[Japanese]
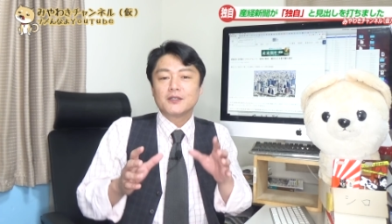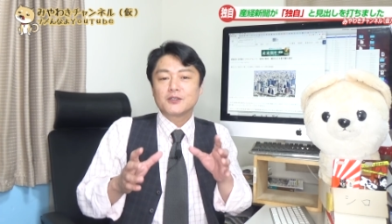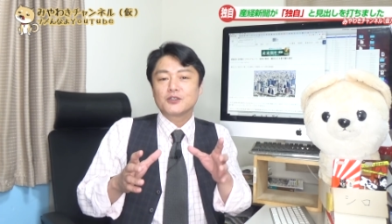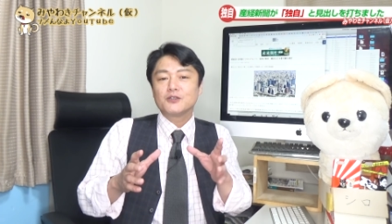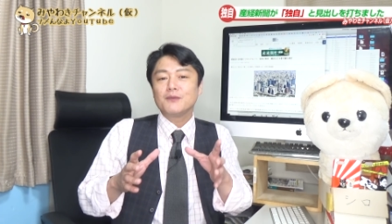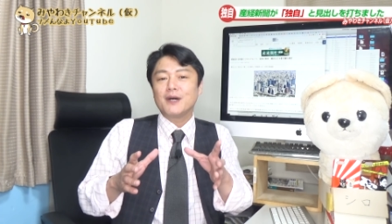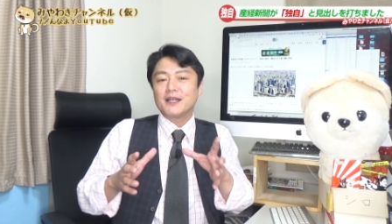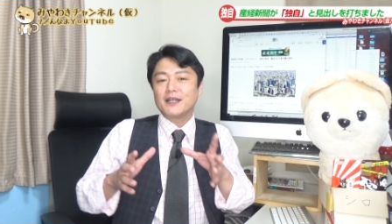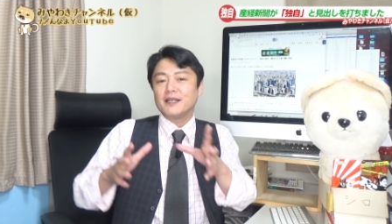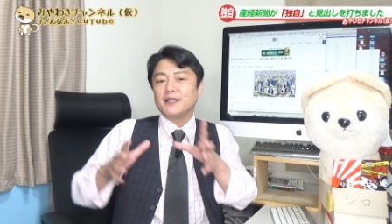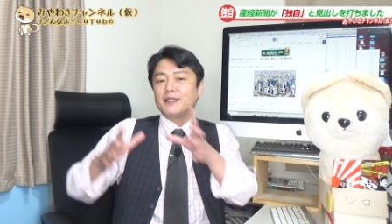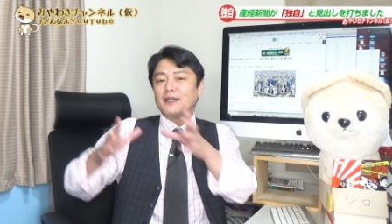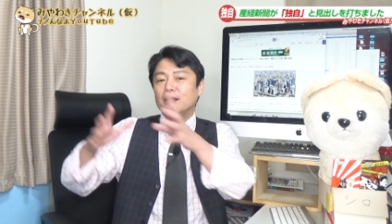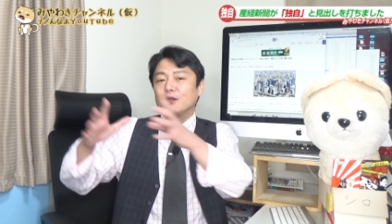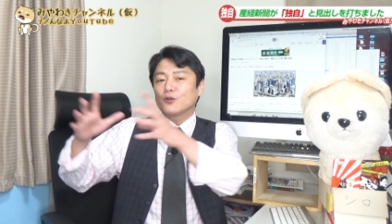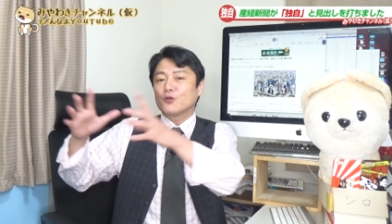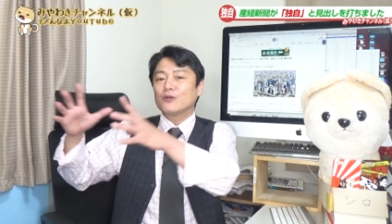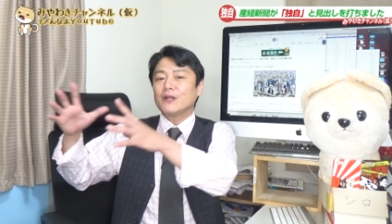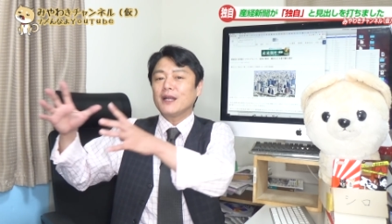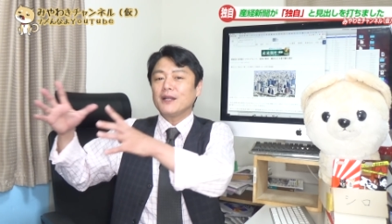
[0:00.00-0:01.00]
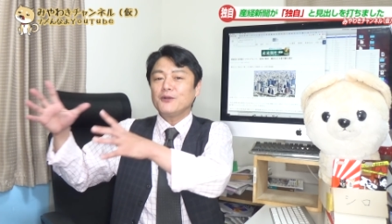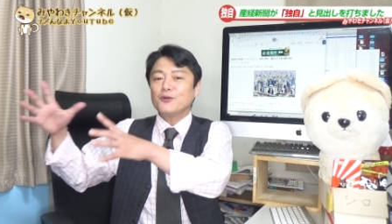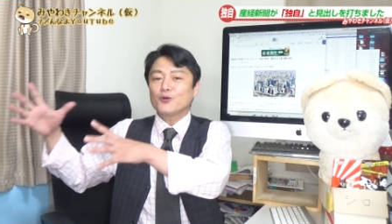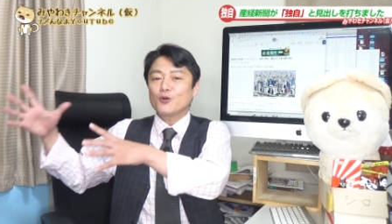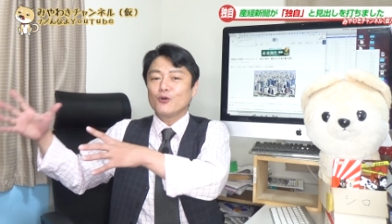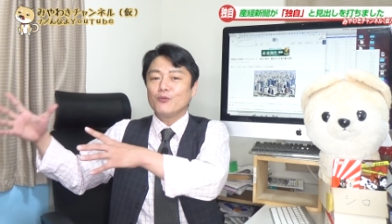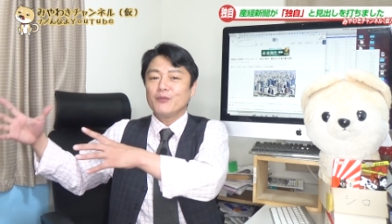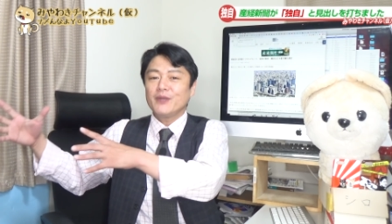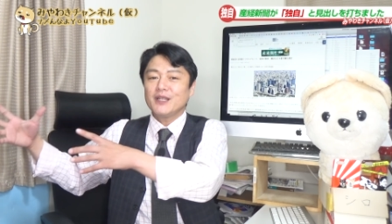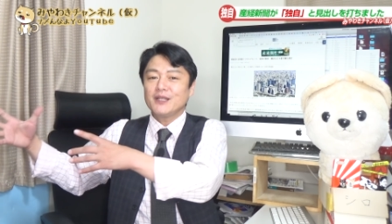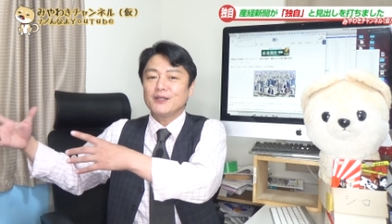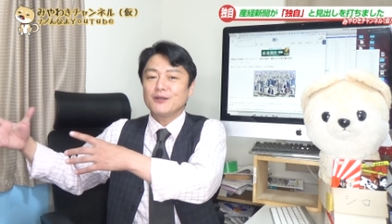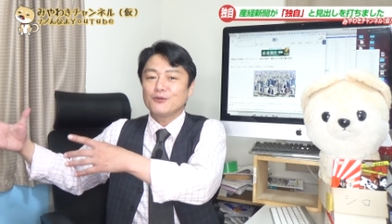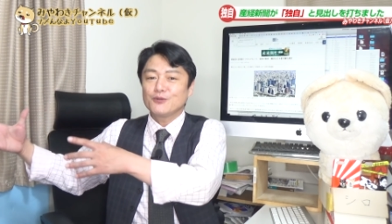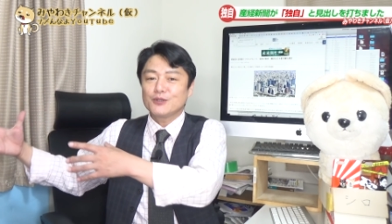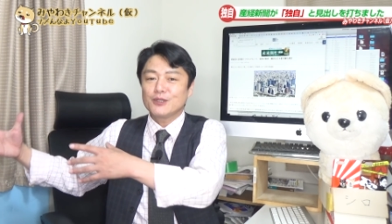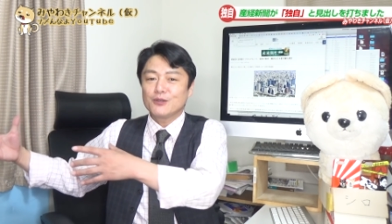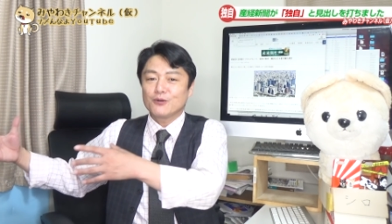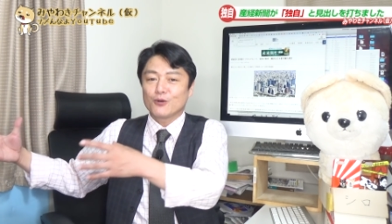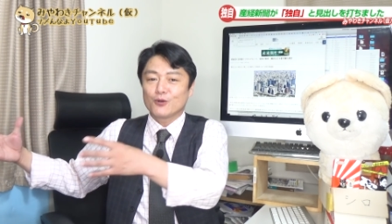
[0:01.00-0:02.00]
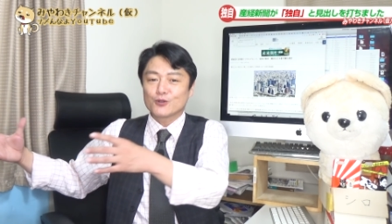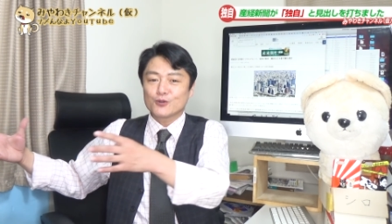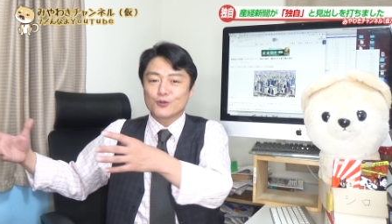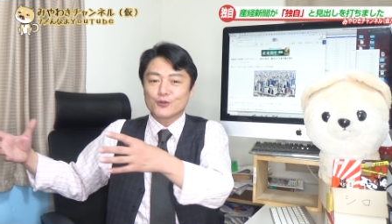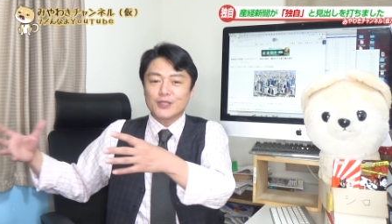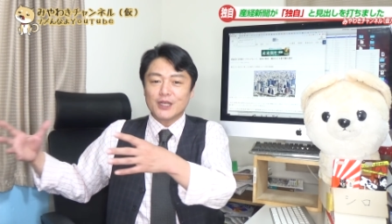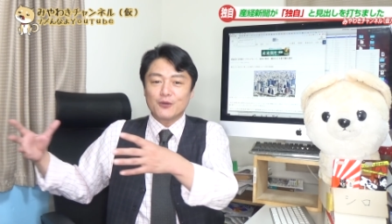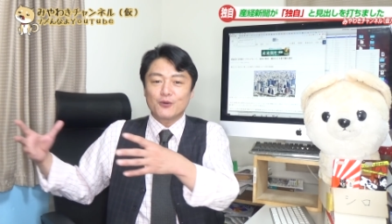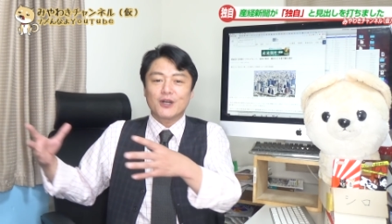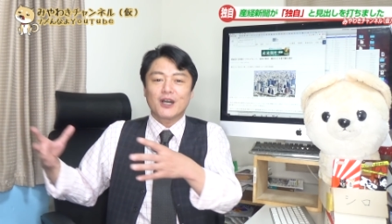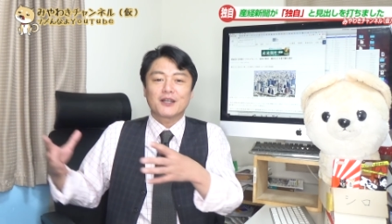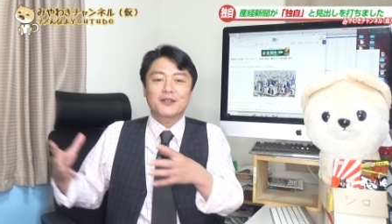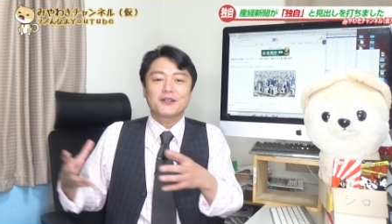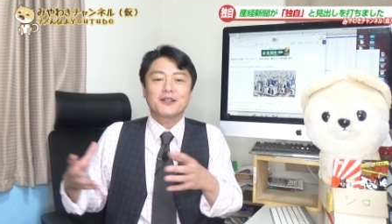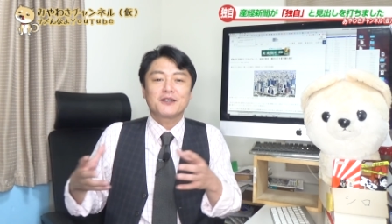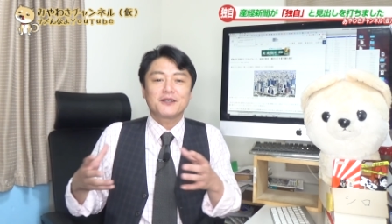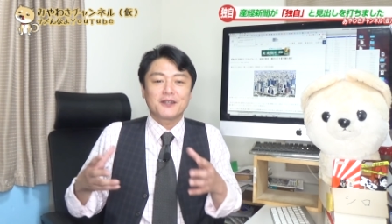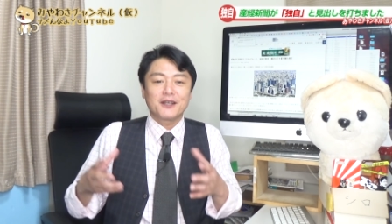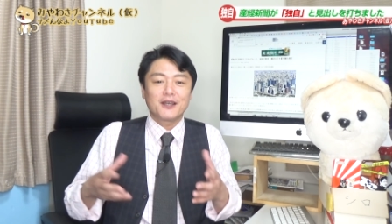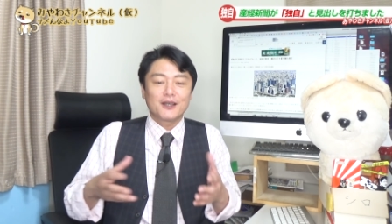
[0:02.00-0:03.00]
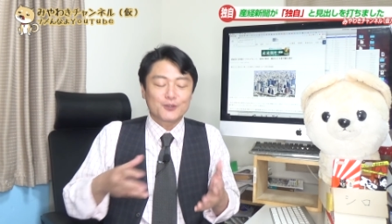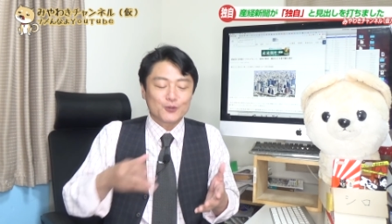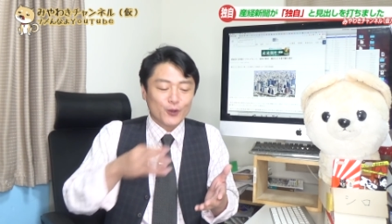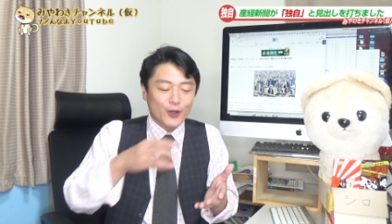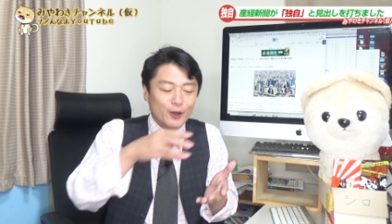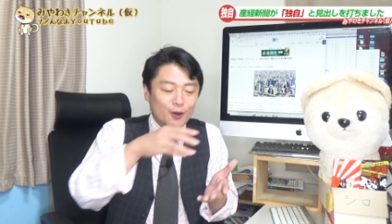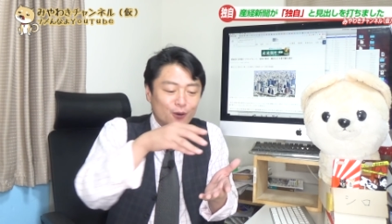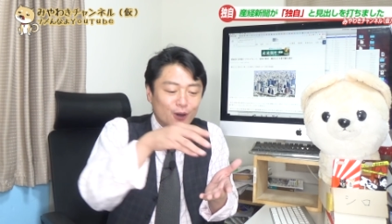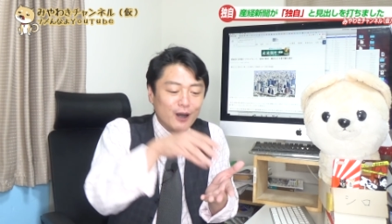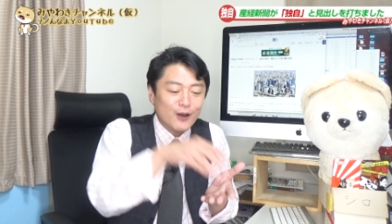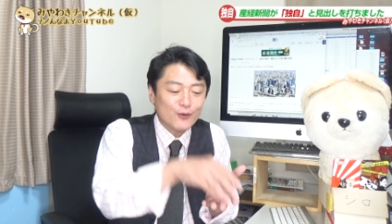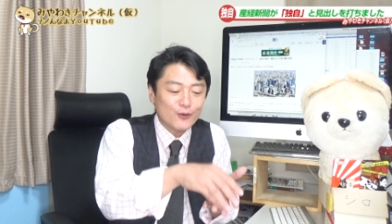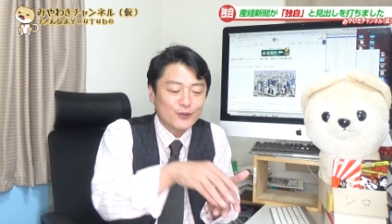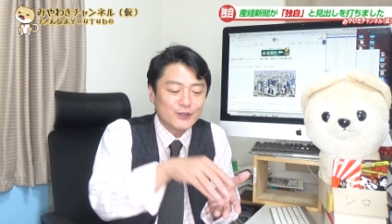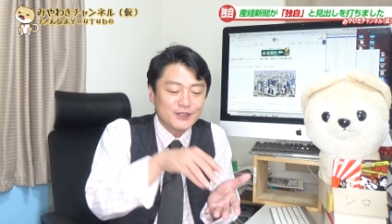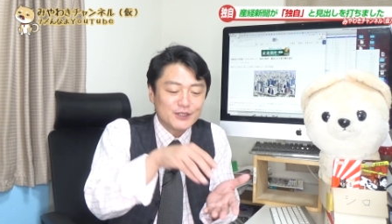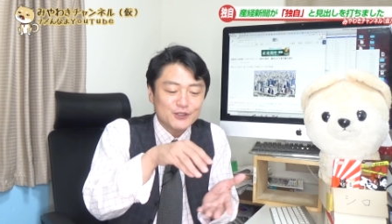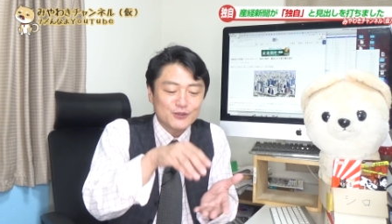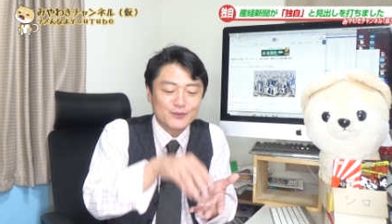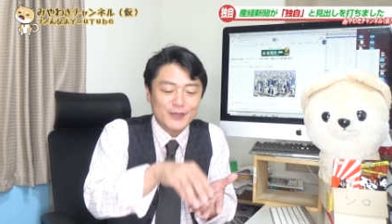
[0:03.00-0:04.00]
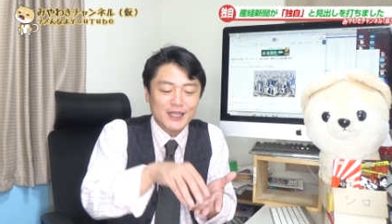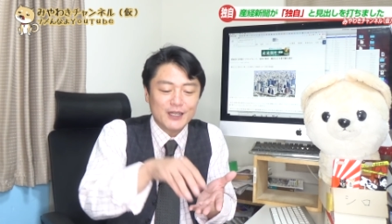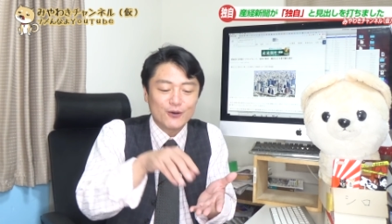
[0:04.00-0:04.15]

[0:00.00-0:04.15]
つまり隣のコンビニで売ってるお惣菜を買ってきてそれを箱に詰め